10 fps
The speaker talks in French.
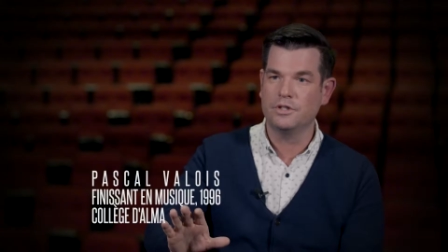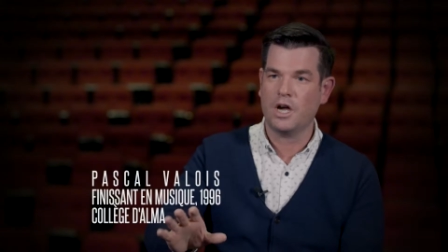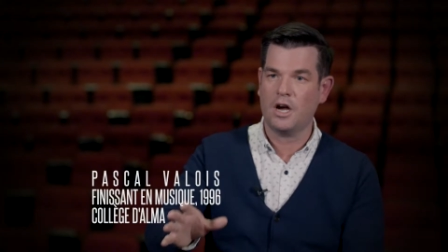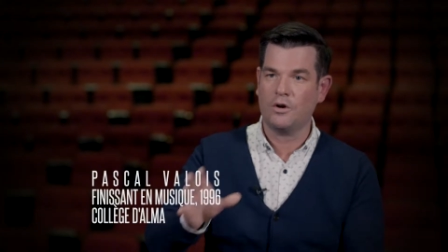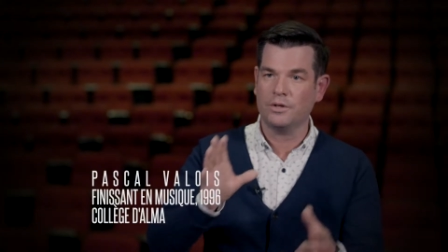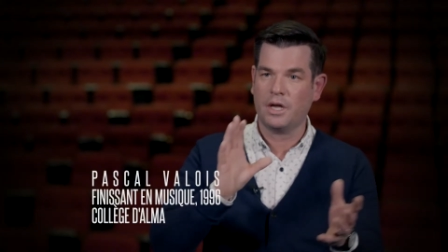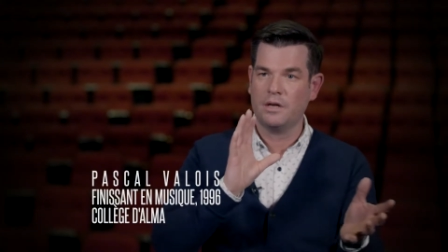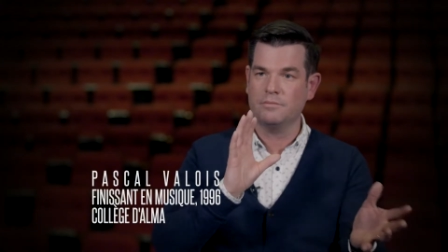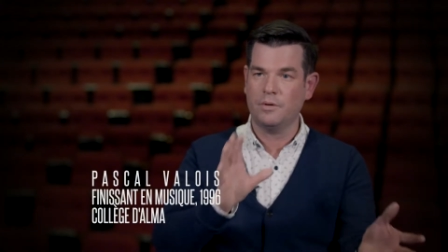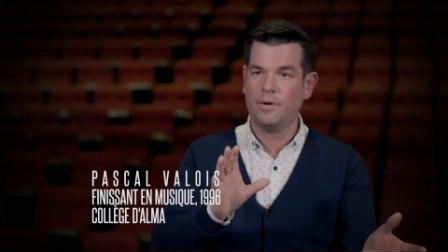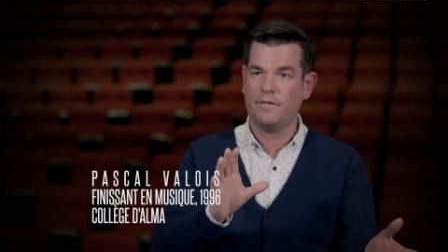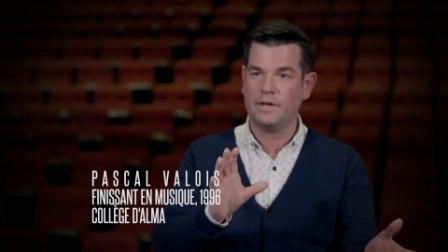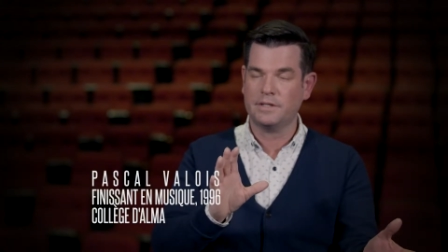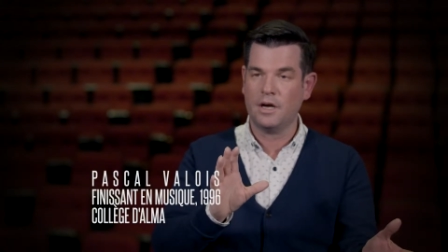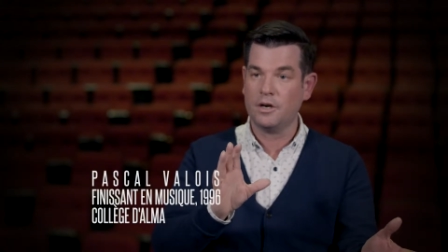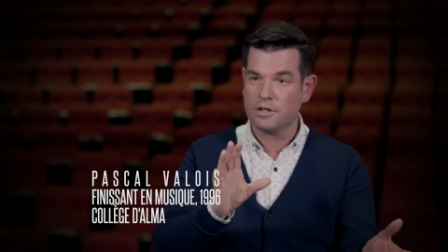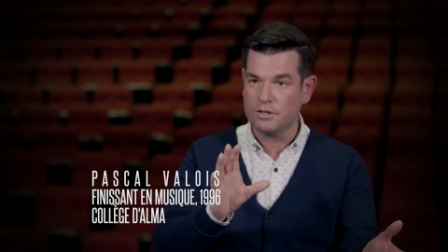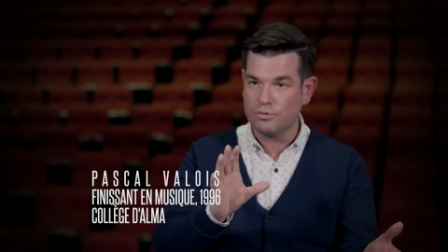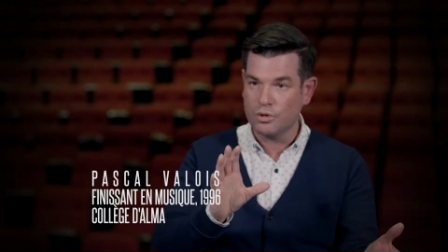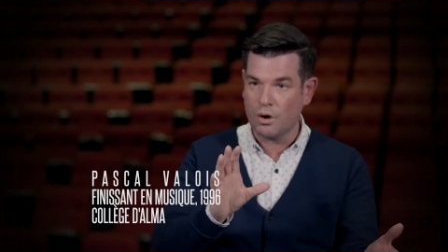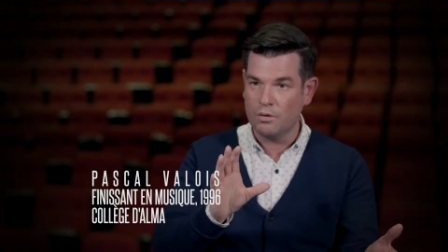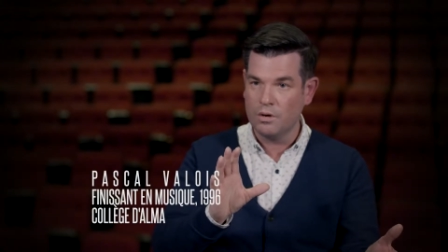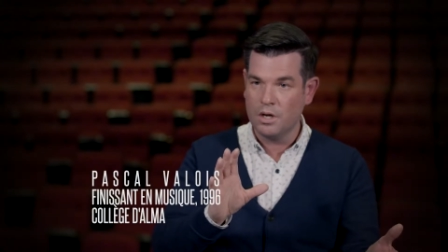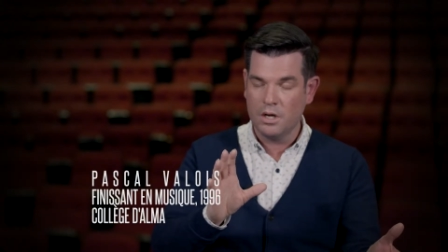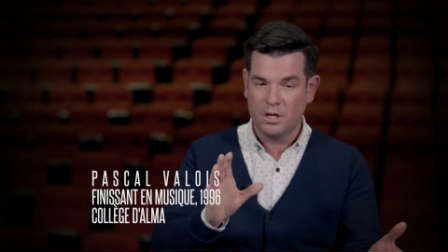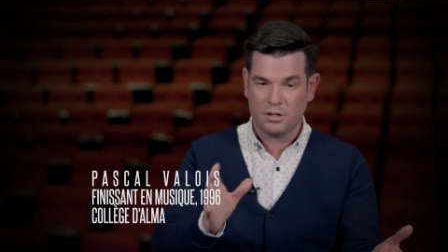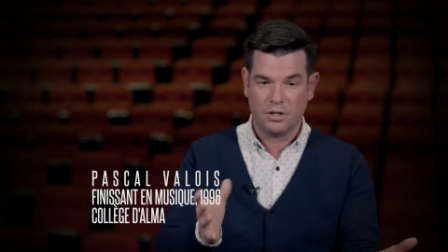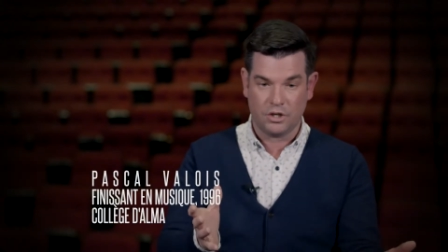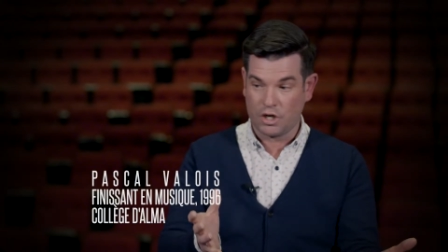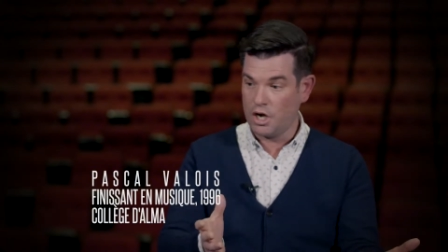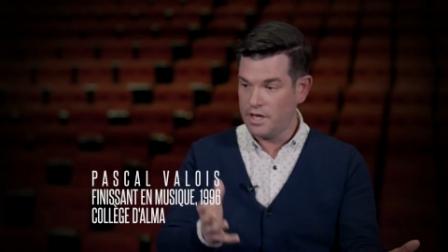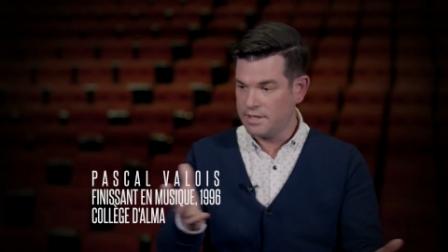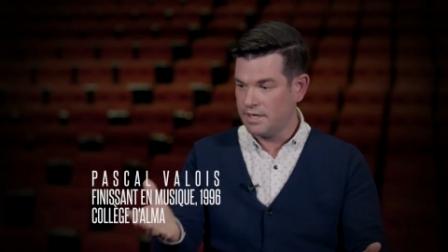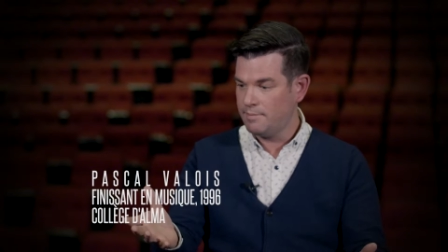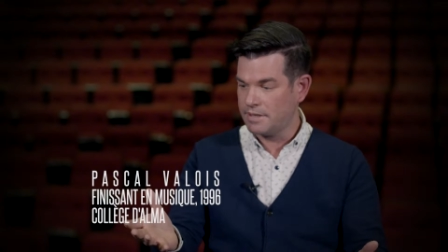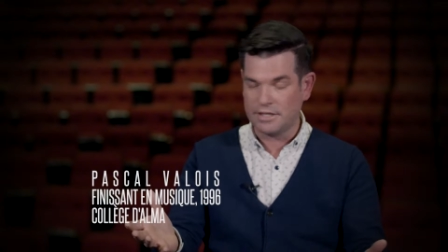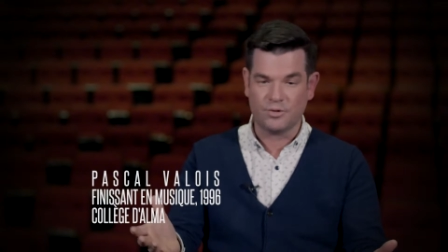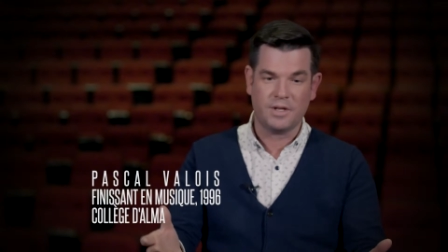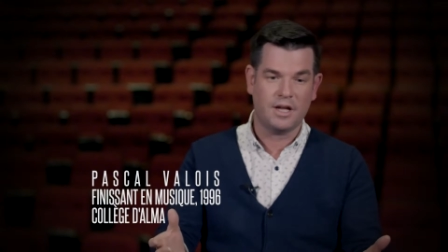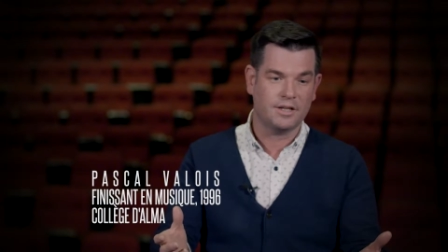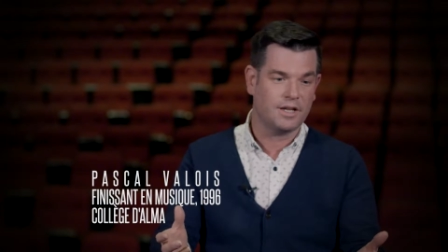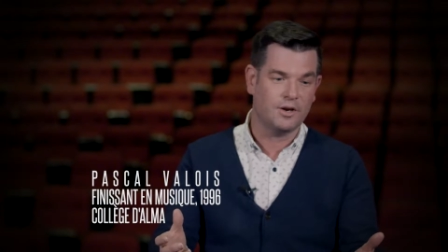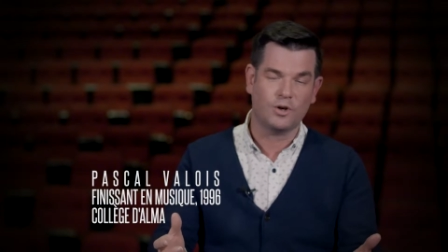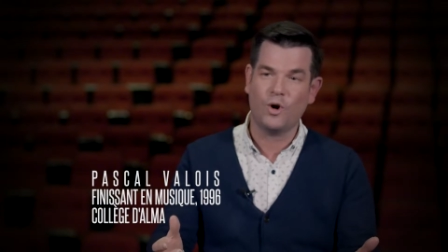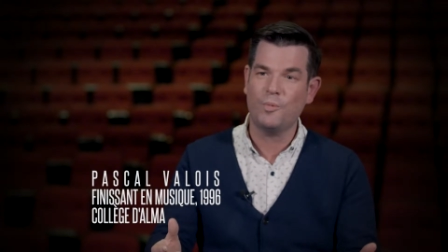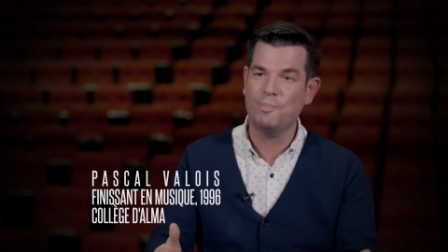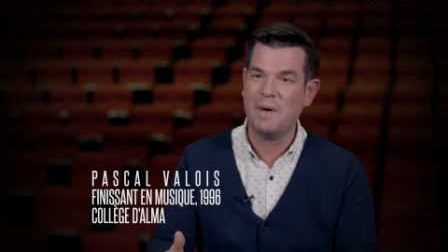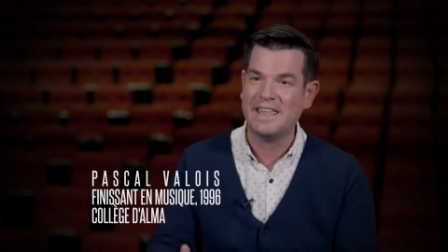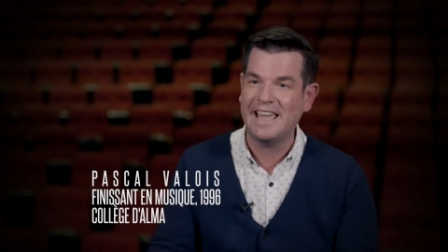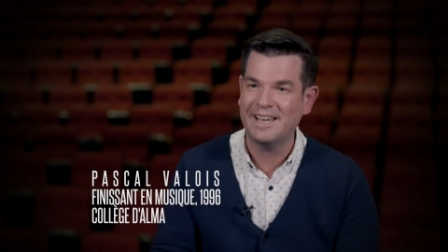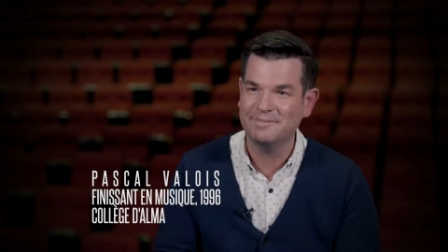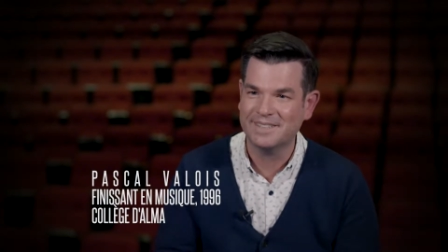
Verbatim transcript: J'ai rencontré mon professeur, Roger Boudreau, que je connaissais parce qu'il jouait dans, le groupe Madame.